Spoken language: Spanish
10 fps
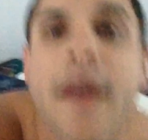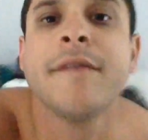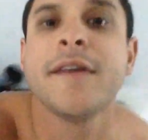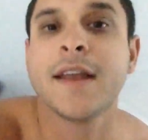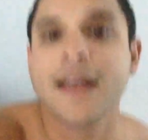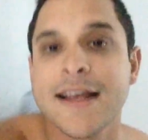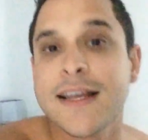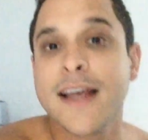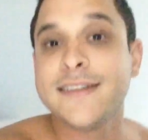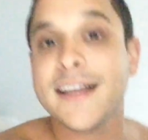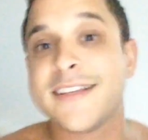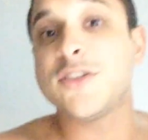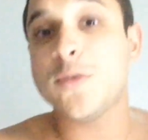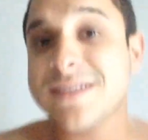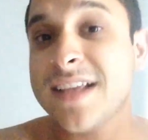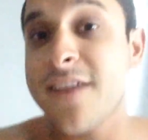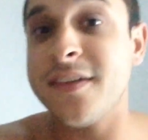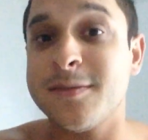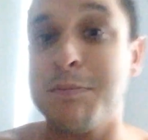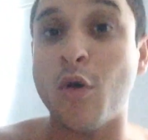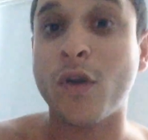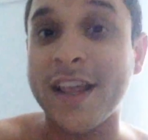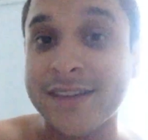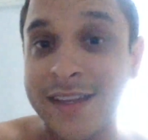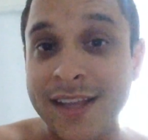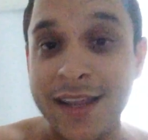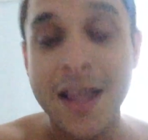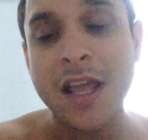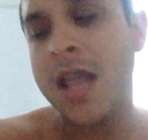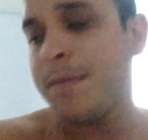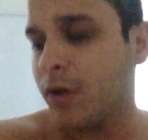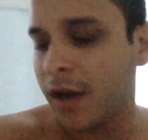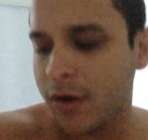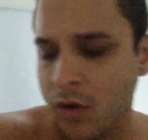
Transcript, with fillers: En fin, esa gente que se toma selfies porque sí y porque